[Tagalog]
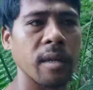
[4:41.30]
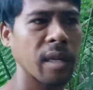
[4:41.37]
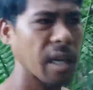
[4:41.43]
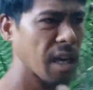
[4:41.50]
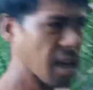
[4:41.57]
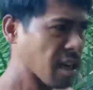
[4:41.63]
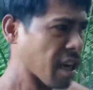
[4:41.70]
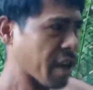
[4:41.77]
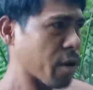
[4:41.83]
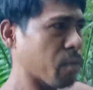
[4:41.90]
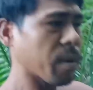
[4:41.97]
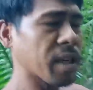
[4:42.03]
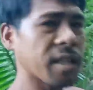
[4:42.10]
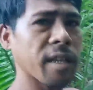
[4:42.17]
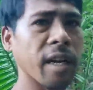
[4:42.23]
daghan
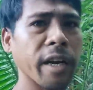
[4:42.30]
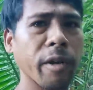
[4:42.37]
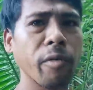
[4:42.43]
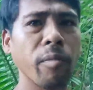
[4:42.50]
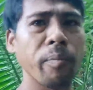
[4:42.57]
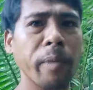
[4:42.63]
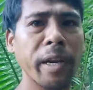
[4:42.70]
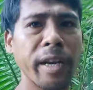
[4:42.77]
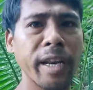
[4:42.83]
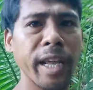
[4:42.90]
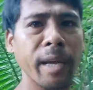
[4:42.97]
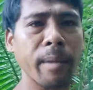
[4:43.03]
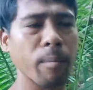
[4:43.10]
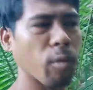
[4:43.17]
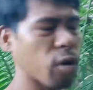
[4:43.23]
kayong maestra karon
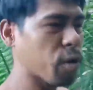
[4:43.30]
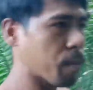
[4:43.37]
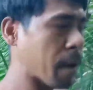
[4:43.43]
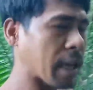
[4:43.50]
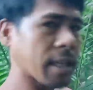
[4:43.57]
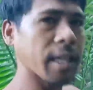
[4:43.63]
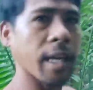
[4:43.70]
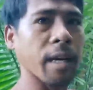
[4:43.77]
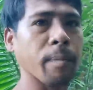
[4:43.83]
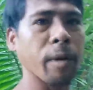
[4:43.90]
pending board passer